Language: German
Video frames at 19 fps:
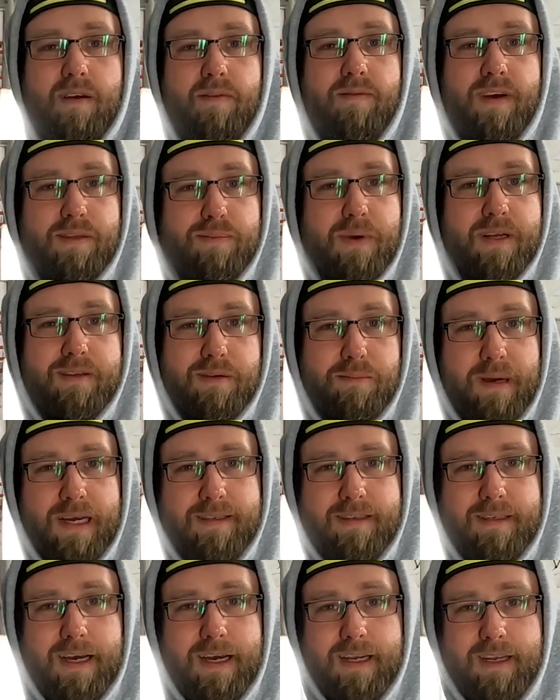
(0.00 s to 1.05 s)
Was macht
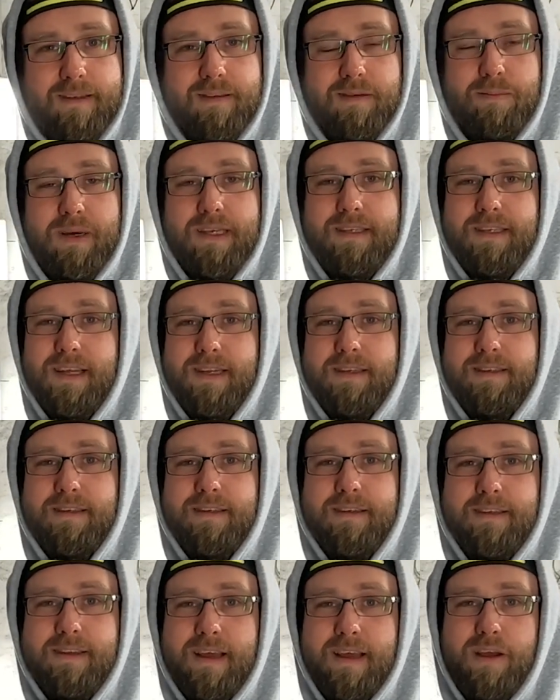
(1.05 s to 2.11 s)
Sebastian? Sebastian ist
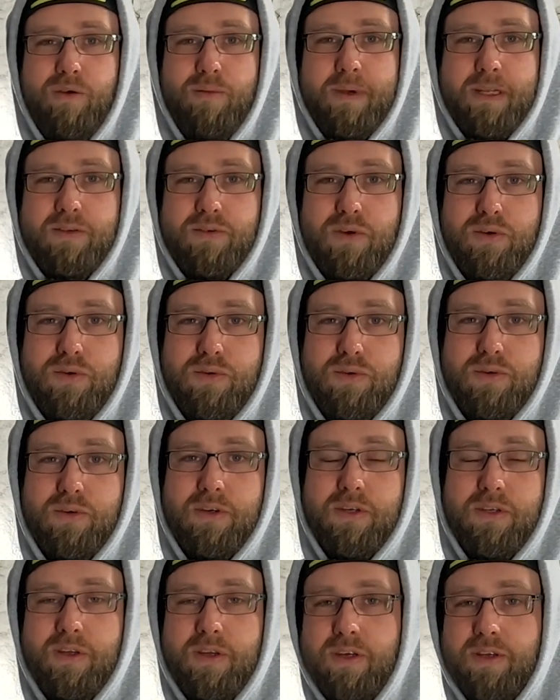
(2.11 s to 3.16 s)
in seiner
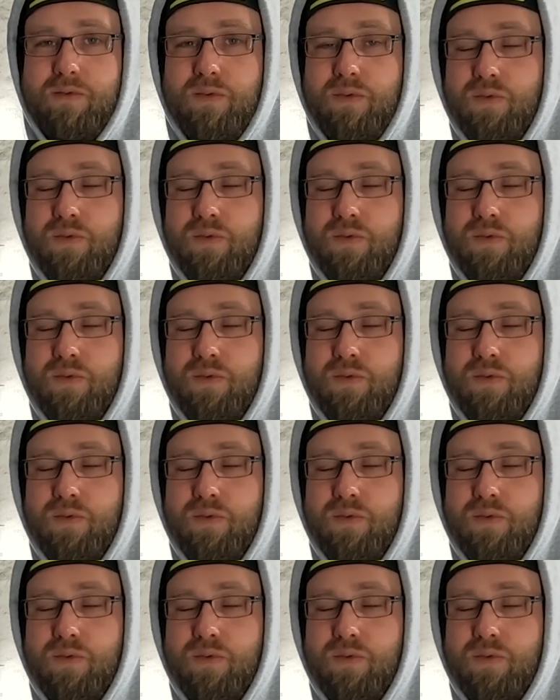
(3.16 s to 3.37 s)
Überzeugung äh,